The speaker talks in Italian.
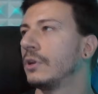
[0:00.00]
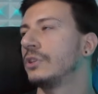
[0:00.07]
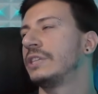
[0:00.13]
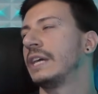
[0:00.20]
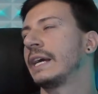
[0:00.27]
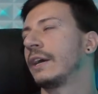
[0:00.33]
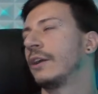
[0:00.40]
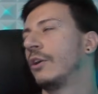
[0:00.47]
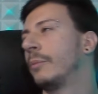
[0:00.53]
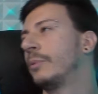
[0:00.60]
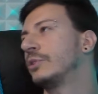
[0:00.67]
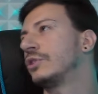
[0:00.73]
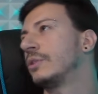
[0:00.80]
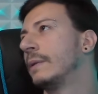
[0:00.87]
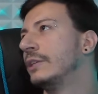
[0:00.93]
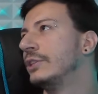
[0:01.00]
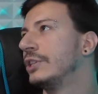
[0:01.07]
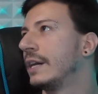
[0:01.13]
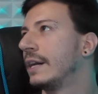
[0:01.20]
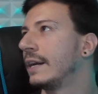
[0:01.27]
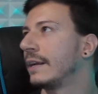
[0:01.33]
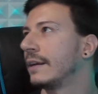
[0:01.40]
Ma lo sai che non lo posso
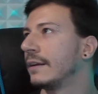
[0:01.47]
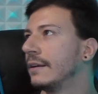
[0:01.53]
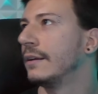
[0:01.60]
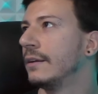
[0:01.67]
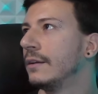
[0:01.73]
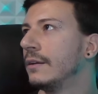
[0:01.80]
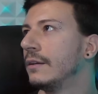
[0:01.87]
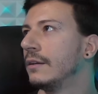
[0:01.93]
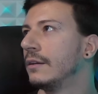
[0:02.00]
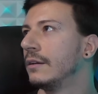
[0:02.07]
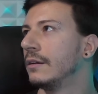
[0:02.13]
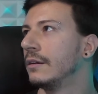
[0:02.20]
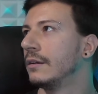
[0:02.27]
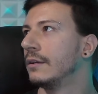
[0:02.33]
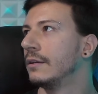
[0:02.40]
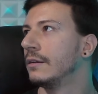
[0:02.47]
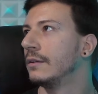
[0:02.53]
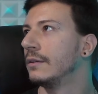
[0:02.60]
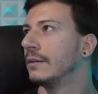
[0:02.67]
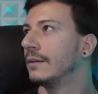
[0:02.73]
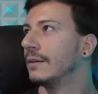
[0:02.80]
mangiare? E eh, per una volta non succede